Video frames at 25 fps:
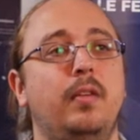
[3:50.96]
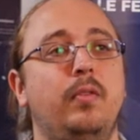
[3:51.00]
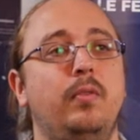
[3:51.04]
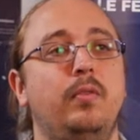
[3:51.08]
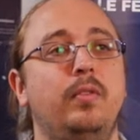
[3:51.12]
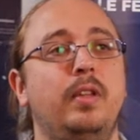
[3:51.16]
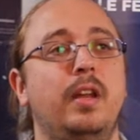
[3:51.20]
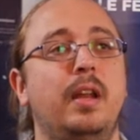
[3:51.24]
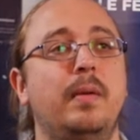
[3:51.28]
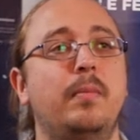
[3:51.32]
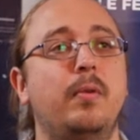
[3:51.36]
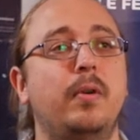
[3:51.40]

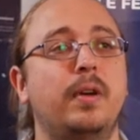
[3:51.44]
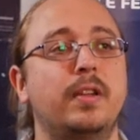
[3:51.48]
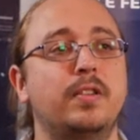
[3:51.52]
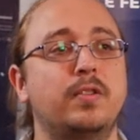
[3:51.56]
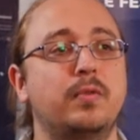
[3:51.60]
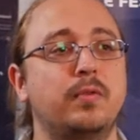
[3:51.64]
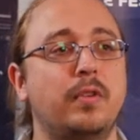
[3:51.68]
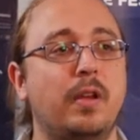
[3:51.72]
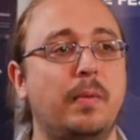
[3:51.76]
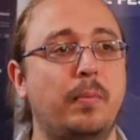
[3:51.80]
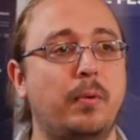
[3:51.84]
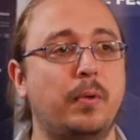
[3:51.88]
une
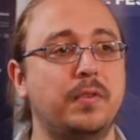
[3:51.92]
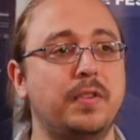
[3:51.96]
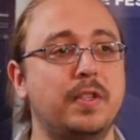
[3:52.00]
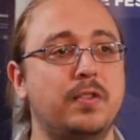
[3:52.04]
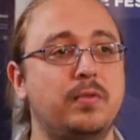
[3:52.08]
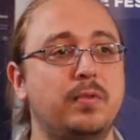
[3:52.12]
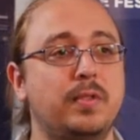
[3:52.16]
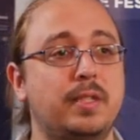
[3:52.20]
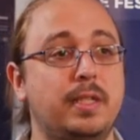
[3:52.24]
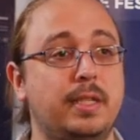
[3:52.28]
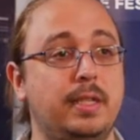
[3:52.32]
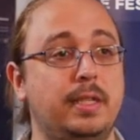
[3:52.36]
élaboration, un
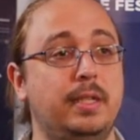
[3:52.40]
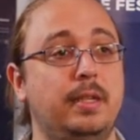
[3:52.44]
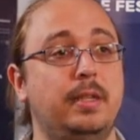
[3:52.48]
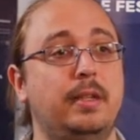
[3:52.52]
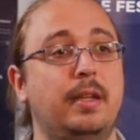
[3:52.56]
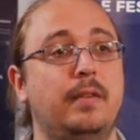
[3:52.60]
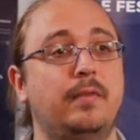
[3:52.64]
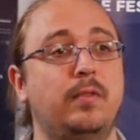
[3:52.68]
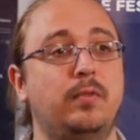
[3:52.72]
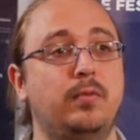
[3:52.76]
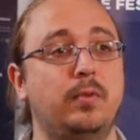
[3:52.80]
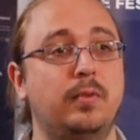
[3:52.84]
processus qui est
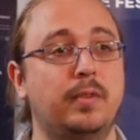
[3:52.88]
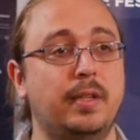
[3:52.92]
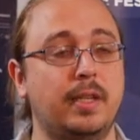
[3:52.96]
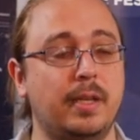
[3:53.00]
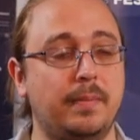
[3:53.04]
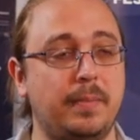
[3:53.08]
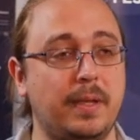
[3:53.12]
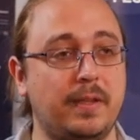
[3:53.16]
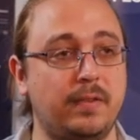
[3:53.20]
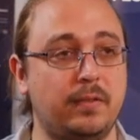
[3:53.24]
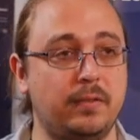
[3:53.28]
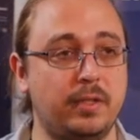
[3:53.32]
avant tout
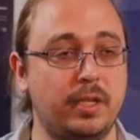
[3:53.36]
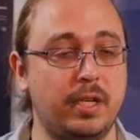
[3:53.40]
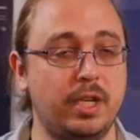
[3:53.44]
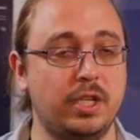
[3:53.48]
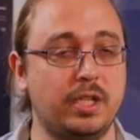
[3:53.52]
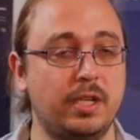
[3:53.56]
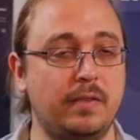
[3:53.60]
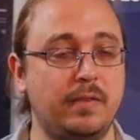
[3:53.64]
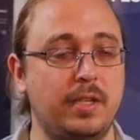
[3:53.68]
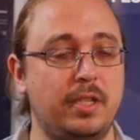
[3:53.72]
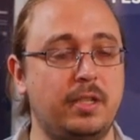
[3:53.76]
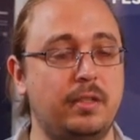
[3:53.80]
très personnel.
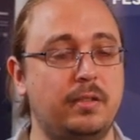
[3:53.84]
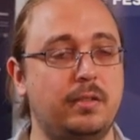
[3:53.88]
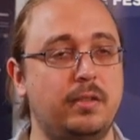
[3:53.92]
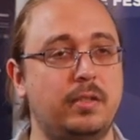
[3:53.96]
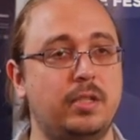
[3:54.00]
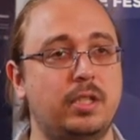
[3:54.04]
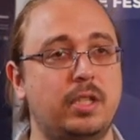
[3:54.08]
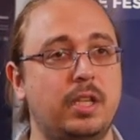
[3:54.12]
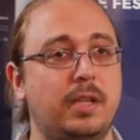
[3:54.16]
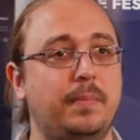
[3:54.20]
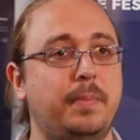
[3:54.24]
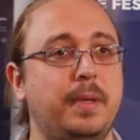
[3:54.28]
J'invite
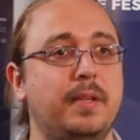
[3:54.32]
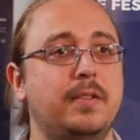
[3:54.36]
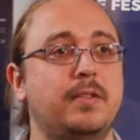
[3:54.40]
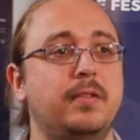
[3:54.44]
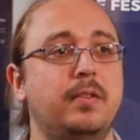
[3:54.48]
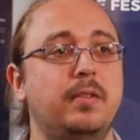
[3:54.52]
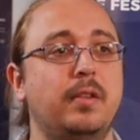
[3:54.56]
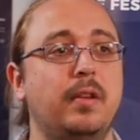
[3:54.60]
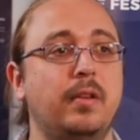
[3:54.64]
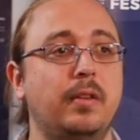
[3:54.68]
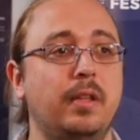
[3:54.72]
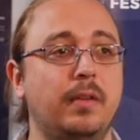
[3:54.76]
chaque
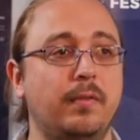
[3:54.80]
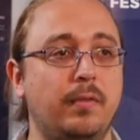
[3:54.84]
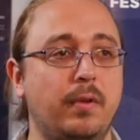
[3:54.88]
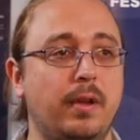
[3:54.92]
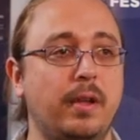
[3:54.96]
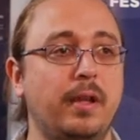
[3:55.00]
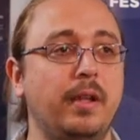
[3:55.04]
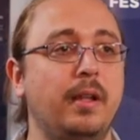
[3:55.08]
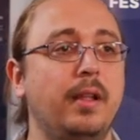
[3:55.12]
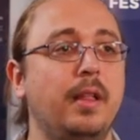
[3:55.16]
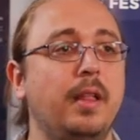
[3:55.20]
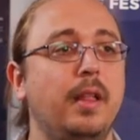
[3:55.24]
personne à en
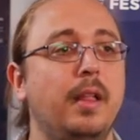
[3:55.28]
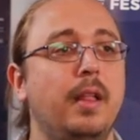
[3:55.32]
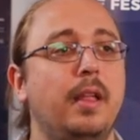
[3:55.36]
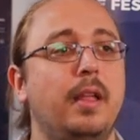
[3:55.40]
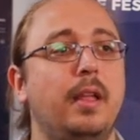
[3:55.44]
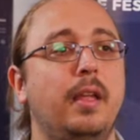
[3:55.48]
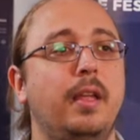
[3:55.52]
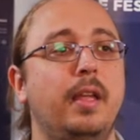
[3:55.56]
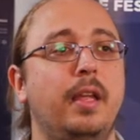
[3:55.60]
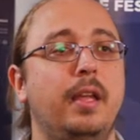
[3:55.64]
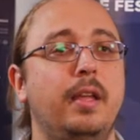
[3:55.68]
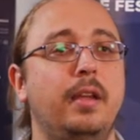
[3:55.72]
avoir un
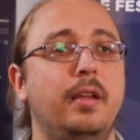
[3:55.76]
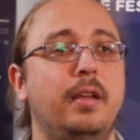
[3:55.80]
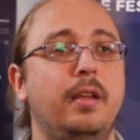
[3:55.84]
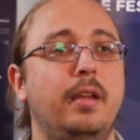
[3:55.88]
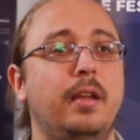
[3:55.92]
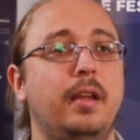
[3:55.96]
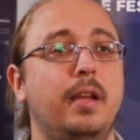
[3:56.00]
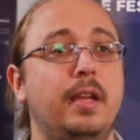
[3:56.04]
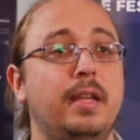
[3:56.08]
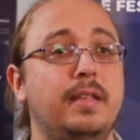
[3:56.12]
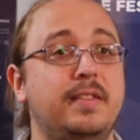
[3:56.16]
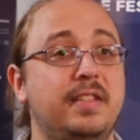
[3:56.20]
et
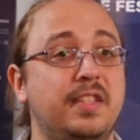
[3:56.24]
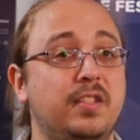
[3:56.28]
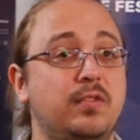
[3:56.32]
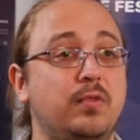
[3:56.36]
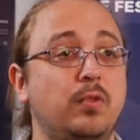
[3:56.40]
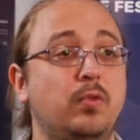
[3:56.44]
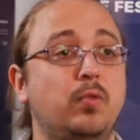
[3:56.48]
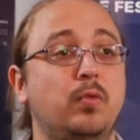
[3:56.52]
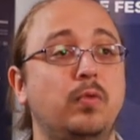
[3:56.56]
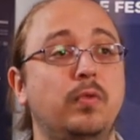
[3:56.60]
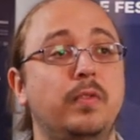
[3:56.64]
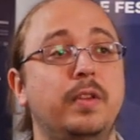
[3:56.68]
à essayer de
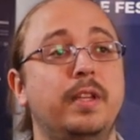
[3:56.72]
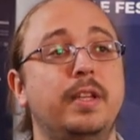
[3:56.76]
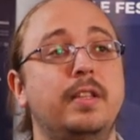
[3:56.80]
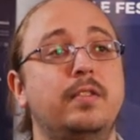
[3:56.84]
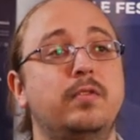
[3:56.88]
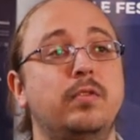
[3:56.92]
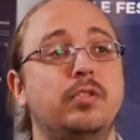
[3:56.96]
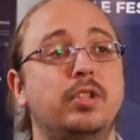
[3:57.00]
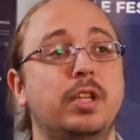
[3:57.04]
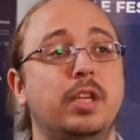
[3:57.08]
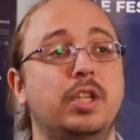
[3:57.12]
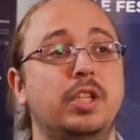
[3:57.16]
se trouver et de
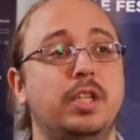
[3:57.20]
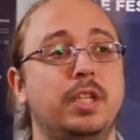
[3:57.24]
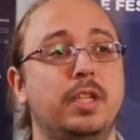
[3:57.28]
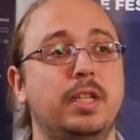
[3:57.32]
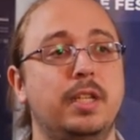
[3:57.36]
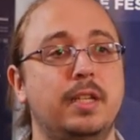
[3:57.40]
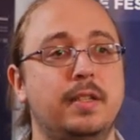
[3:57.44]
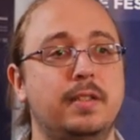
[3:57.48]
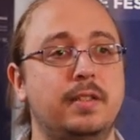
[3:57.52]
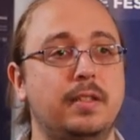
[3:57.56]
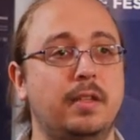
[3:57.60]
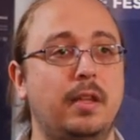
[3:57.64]
se
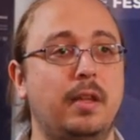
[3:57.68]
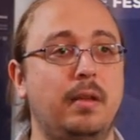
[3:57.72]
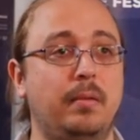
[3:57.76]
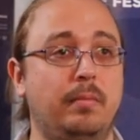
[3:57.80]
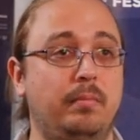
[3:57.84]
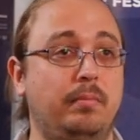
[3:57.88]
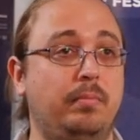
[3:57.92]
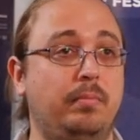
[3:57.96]
chercher. C'est un